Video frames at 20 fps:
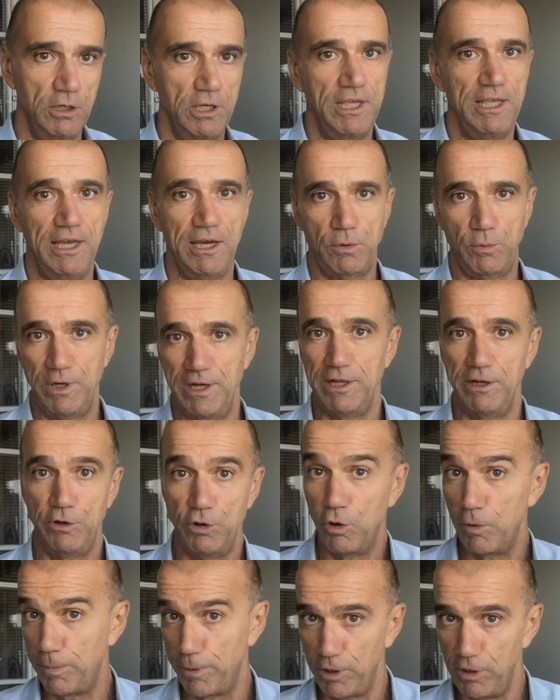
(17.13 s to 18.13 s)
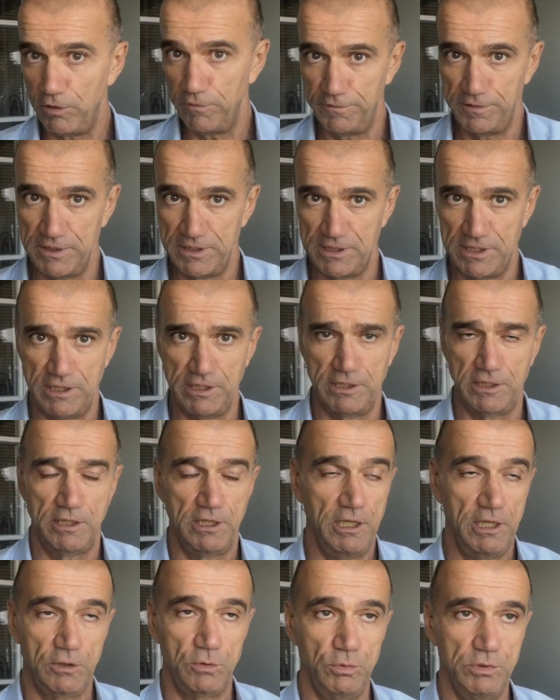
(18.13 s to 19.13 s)
e a quelle no profit eh,
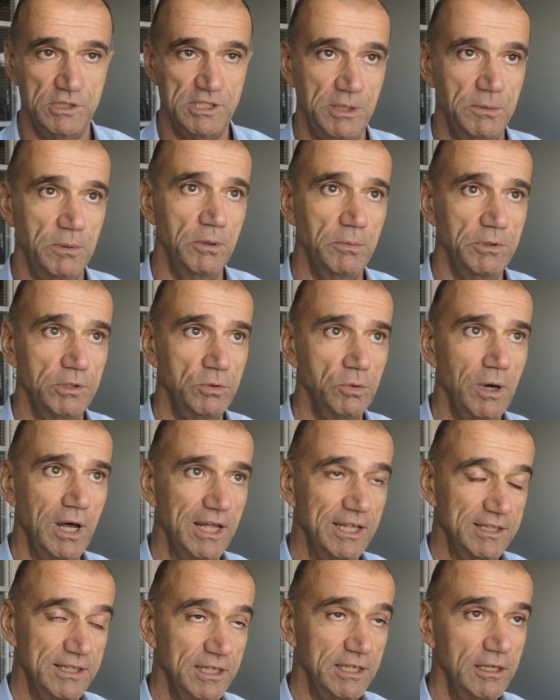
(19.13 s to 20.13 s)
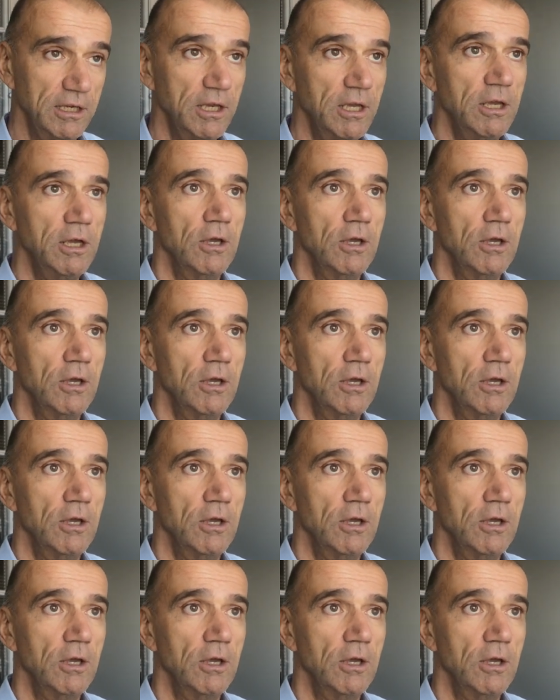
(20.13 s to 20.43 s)
a cui siamo abituati,